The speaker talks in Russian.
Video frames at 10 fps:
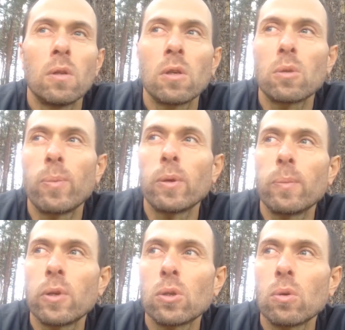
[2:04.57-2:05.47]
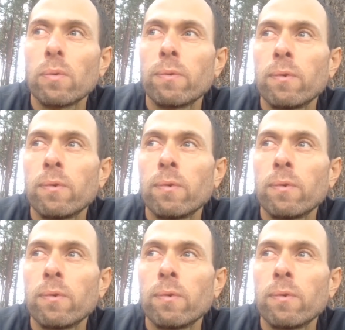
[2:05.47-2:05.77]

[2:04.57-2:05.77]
Даже пять прыжков,